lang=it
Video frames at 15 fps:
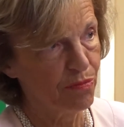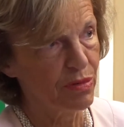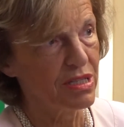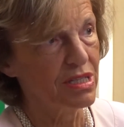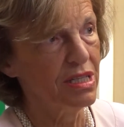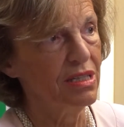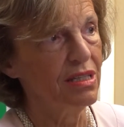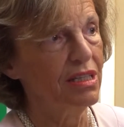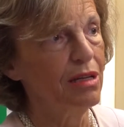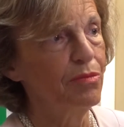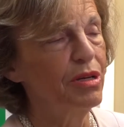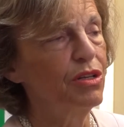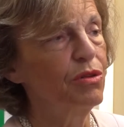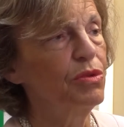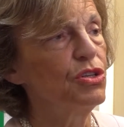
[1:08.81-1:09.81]
prescritta dal
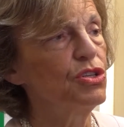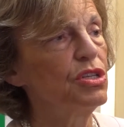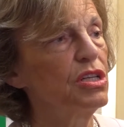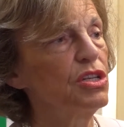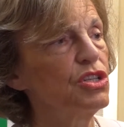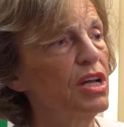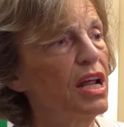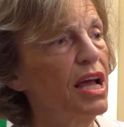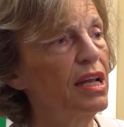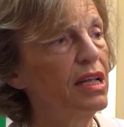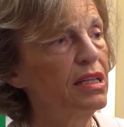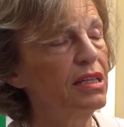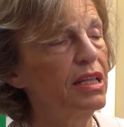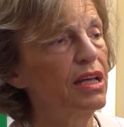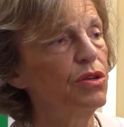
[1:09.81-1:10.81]
medico di medicina
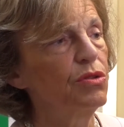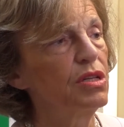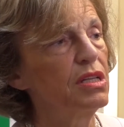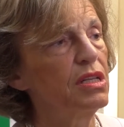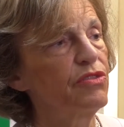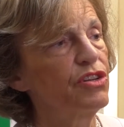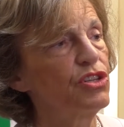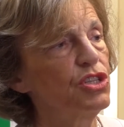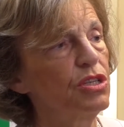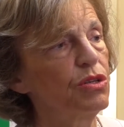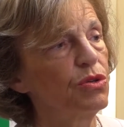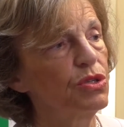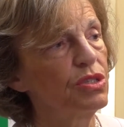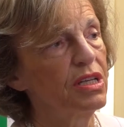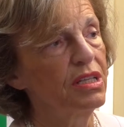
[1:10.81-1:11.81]
generale all'interno del
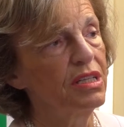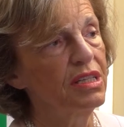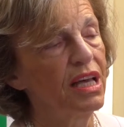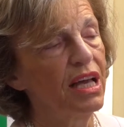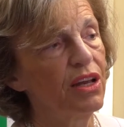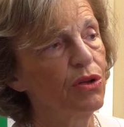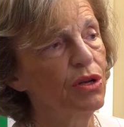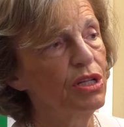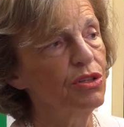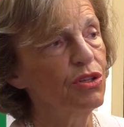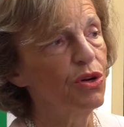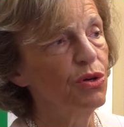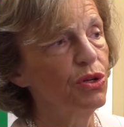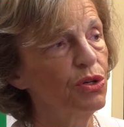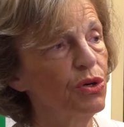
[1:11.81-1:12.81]
fascicolo sanitario
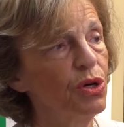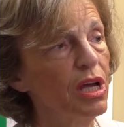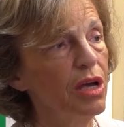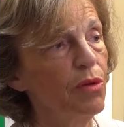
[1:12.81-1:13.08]
elettronico